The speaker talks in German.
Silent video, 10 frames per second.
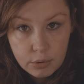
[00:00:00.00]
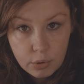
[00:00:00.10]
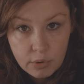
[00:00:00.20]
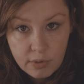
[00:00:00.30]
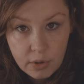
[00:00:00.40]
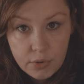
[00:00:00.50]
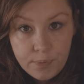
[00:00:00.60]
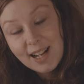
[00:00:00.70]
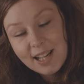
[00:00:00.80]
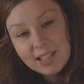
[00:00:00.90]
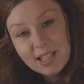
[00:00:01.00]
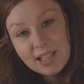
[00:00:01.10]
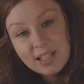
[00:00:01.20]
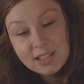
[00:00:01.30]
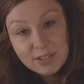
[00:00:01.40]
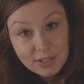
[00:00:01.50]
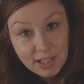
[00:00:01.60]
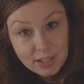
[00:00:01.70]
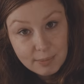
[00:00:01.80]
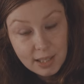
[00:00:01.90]
und so gewonnen. Altra gilt
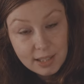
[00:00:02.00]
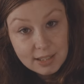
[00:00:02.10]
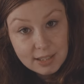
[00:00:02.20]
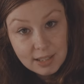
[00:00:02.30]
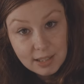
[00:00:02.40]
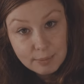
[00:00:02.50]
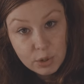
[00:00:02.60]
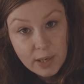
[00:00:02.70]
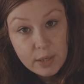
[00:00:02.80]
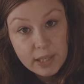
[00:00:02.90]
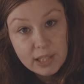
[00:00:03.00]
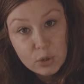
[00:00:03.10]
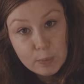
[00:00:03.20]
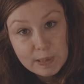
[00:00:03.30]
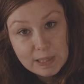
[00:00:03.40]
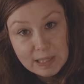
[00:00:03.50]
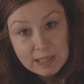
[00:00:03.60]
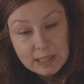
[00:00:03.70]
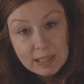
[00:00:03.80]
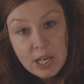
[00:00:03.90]
unter anderem als ähm,
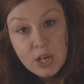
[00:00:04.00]
Trailrunning-Spezialist